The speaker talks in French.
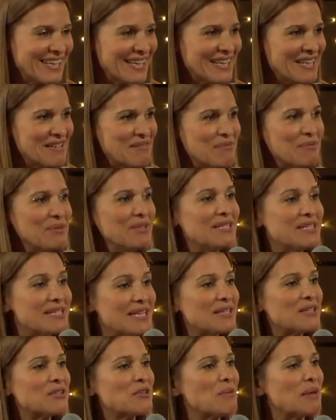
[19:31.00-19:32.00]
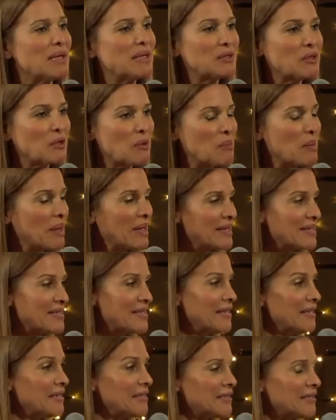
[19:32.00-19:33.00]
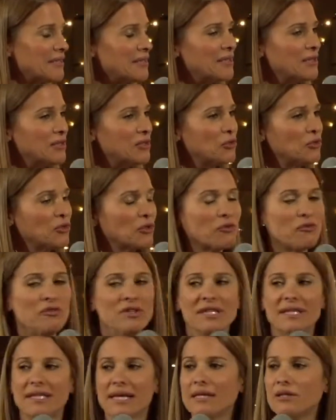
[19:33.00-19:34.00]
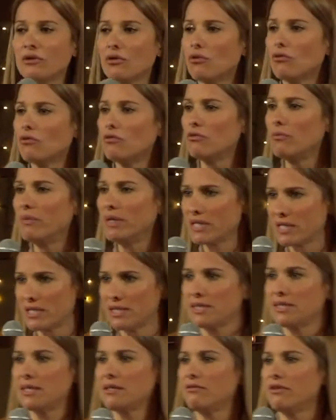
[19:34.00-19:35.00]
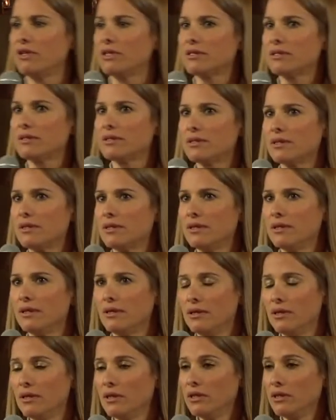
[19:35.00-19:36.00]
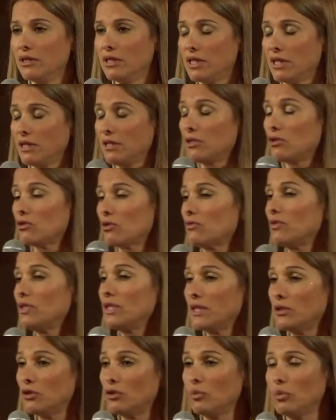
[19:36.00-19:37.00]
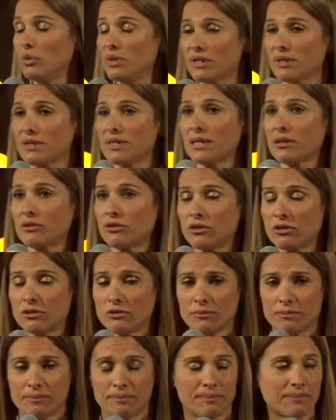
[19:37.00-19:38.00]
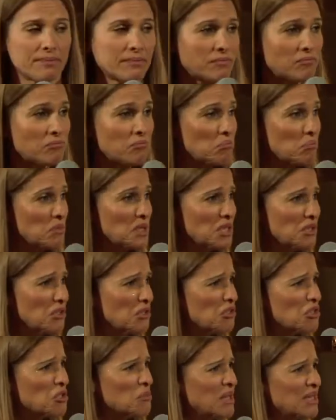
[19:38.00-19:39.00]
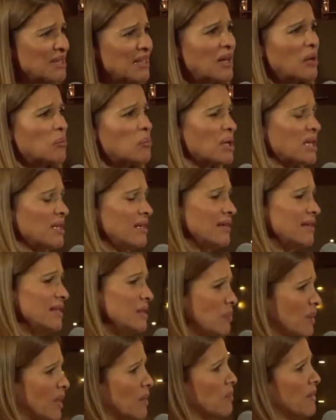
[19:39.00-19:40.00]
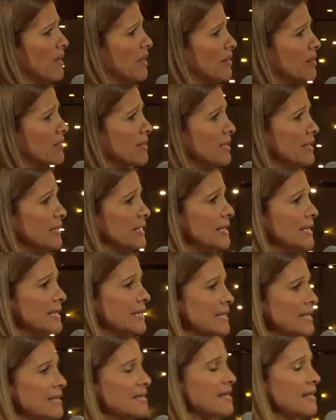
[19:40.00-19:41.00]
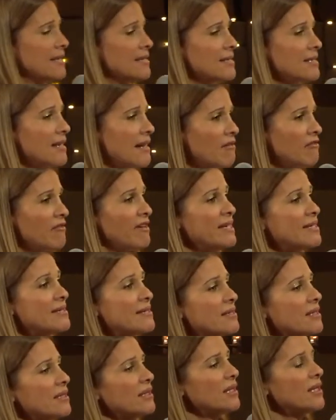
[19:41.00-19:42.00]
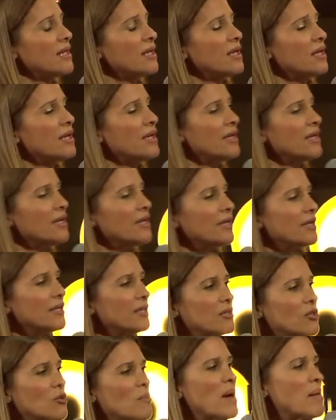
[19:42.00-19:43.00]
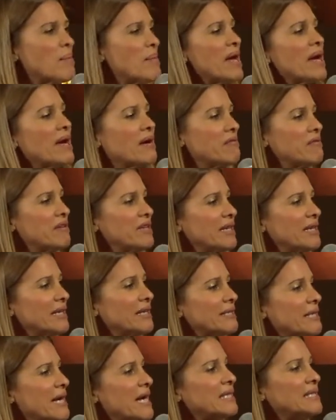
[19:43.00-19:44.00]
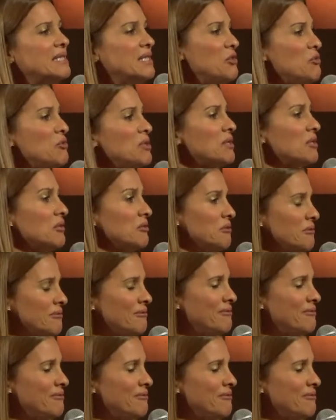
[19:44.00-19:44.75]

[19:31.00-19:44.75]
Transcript: Et puis cette semaine, comme par hasard, sur Vinted, on veut m'acheter cette veste, qui était sur Vinted depuis 150 ans, que je mettais à un prix hyper bas. Et c'est la veste que ma mère avait à 18 ans.